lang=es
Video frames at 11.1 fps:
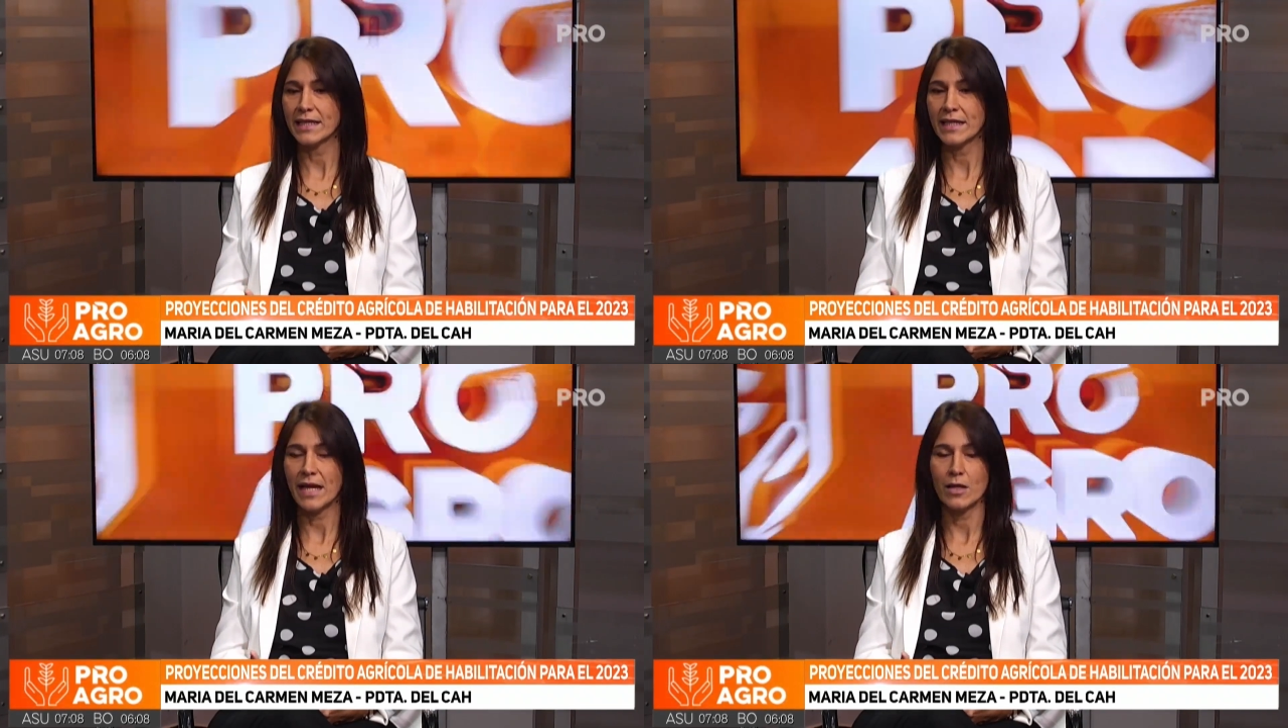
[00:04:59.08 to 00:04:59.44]

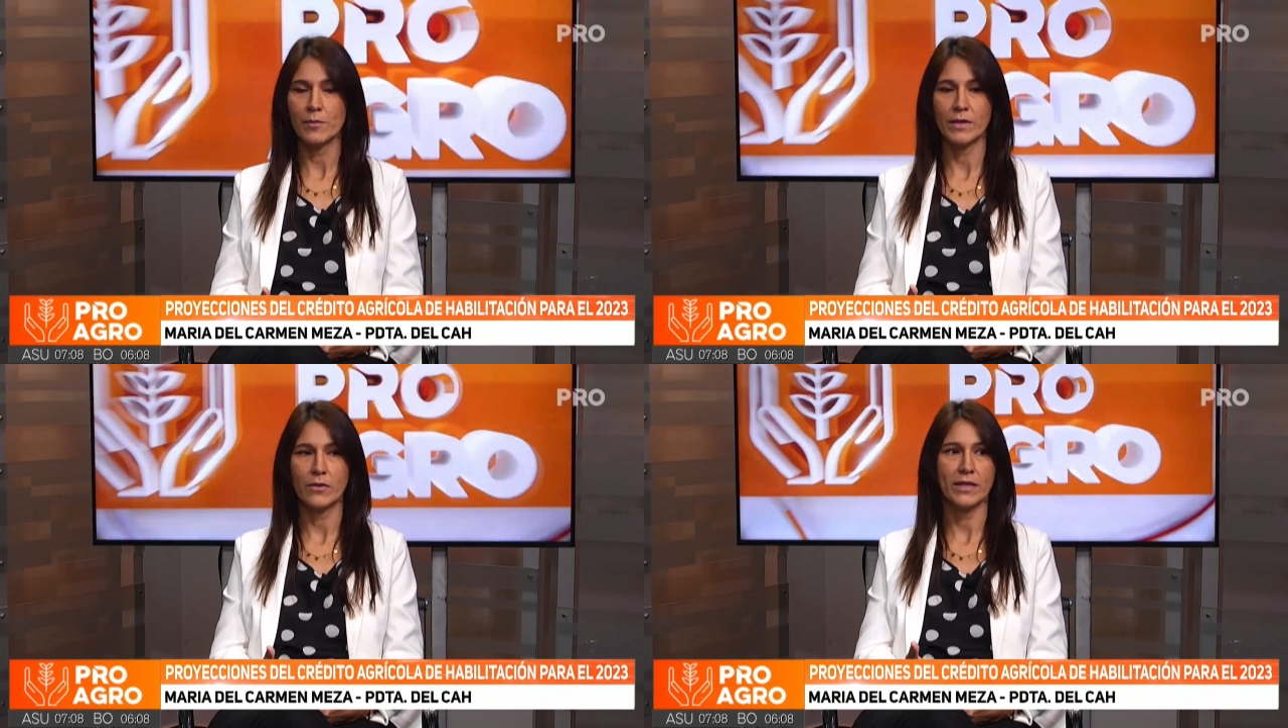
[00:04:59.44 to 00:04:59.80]
que a lo
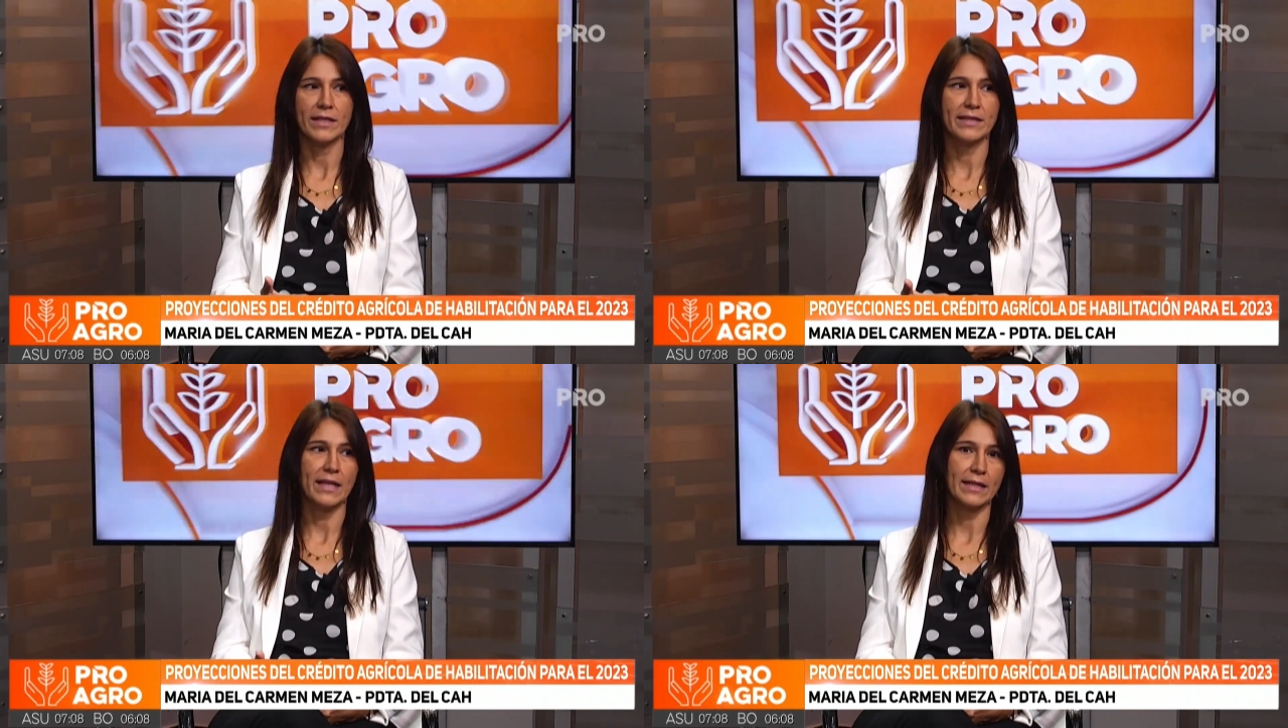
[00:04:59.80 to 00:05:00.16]
mejor
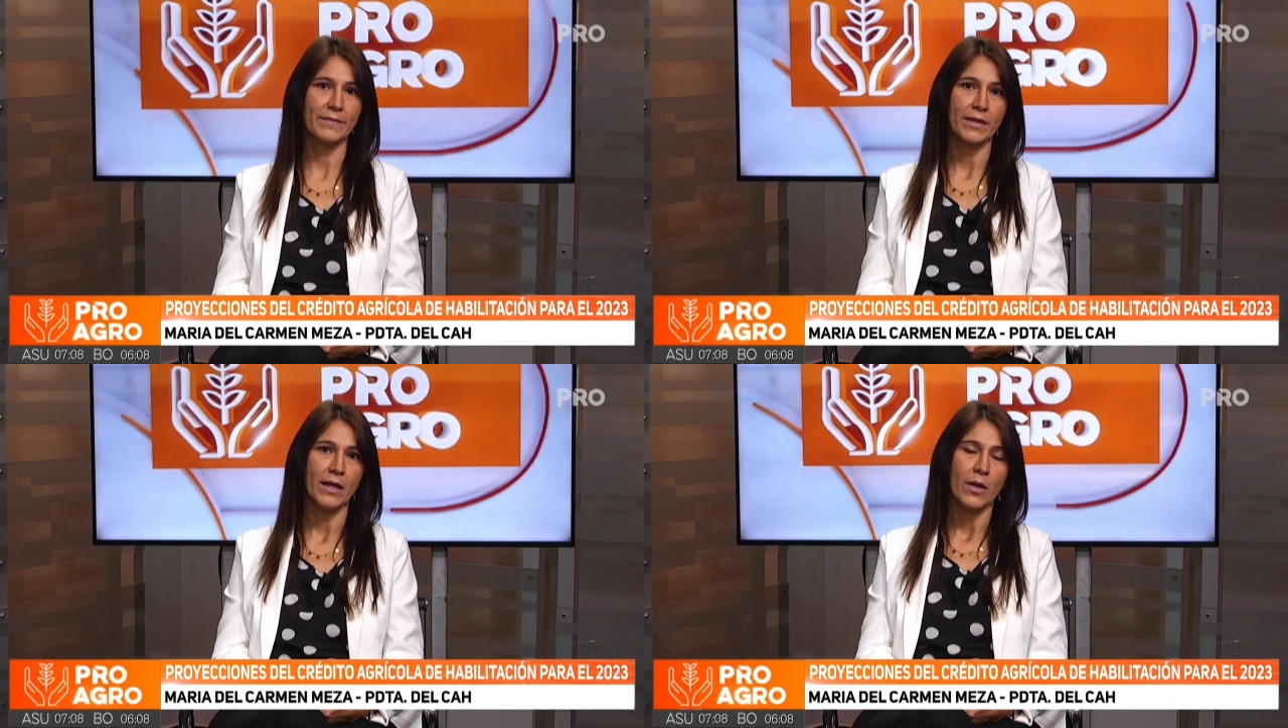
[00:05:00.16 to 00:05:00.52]

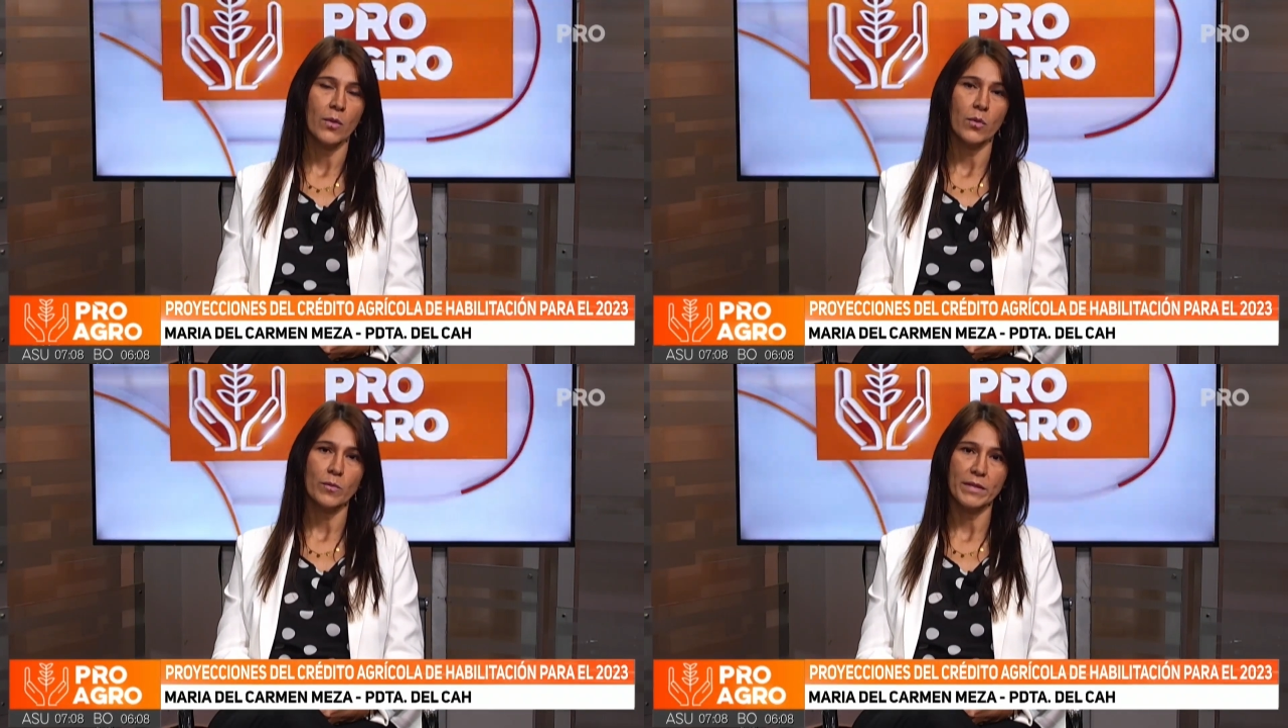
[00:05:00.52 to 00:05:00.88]
están
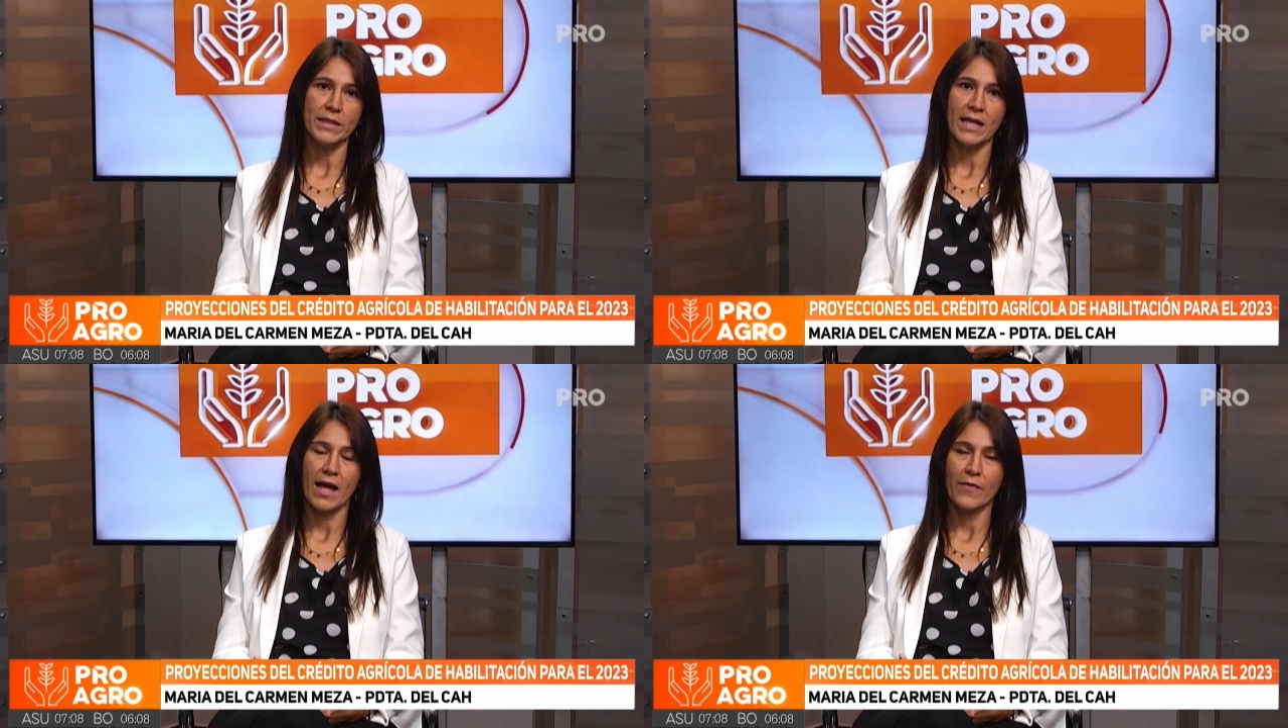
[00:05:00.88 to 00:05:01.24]

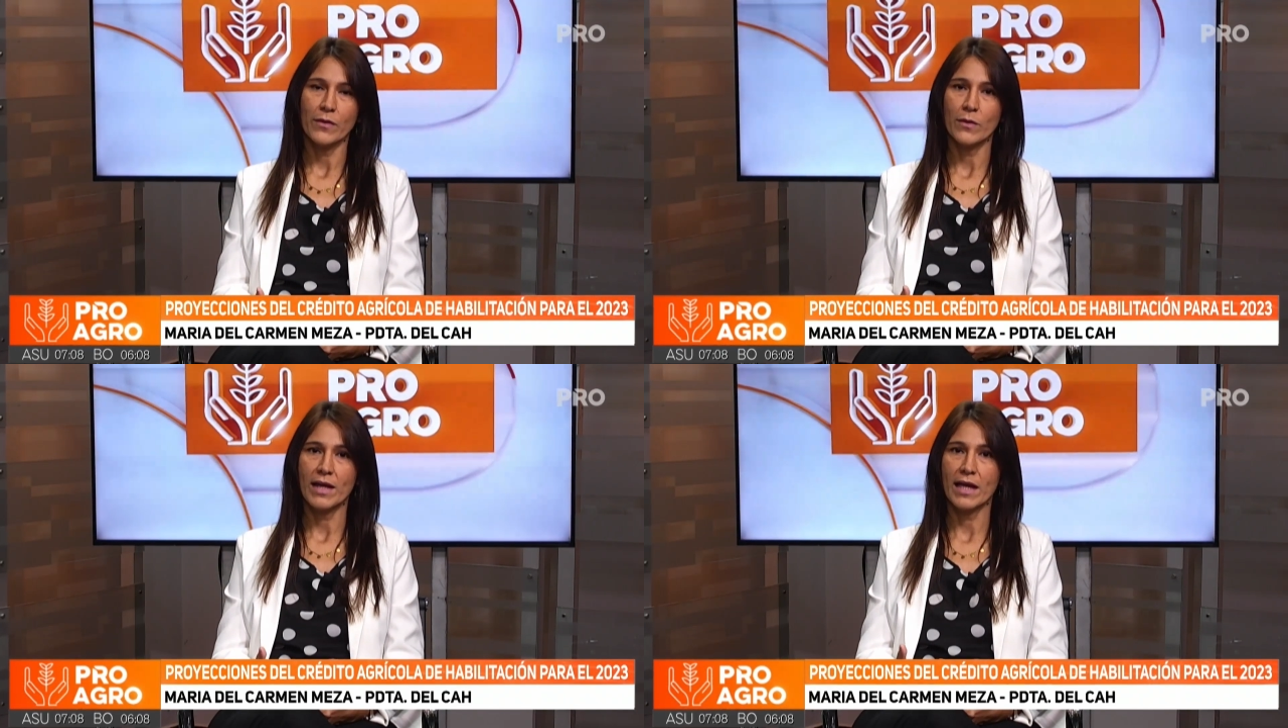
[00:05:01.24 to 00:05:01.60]

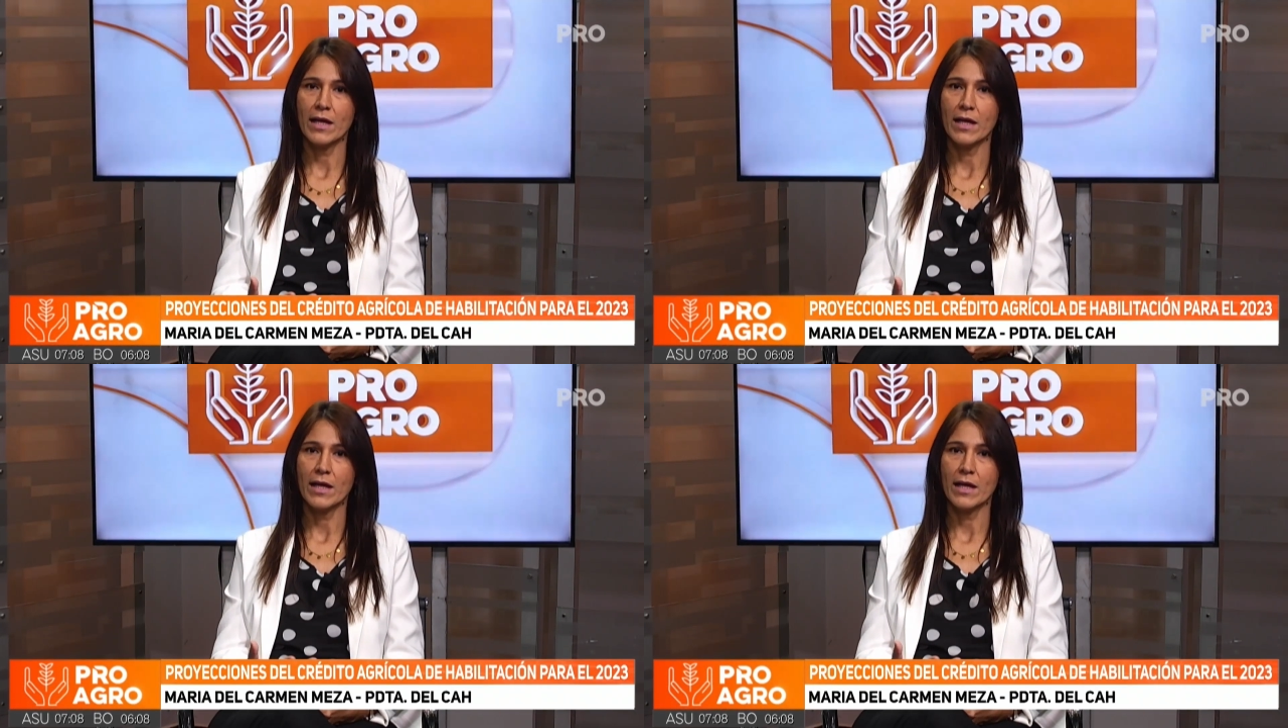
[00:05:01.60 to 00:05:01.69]
culminando las